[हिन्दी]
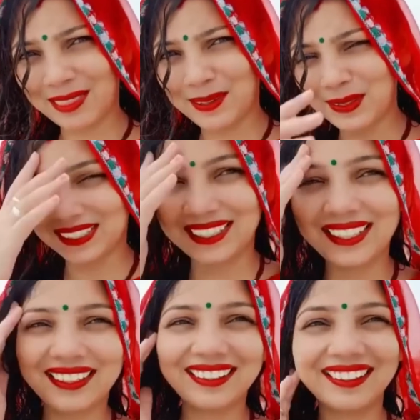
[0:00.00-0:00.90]
थोड़ा सा
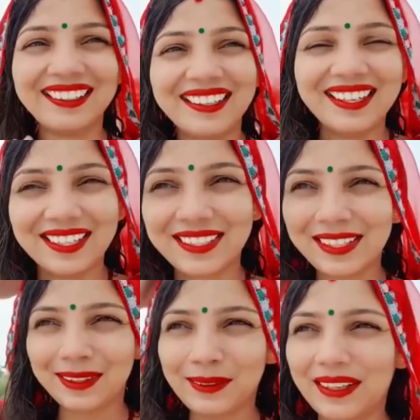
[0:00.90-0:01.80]
सिर
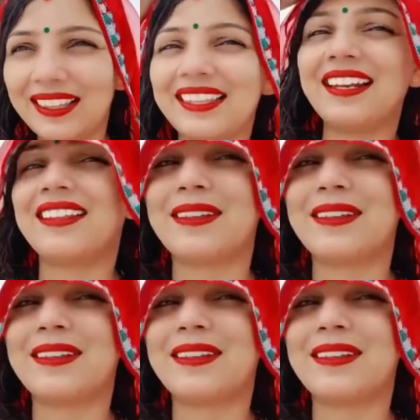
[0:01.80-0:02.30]
धो लेते हैं ना तो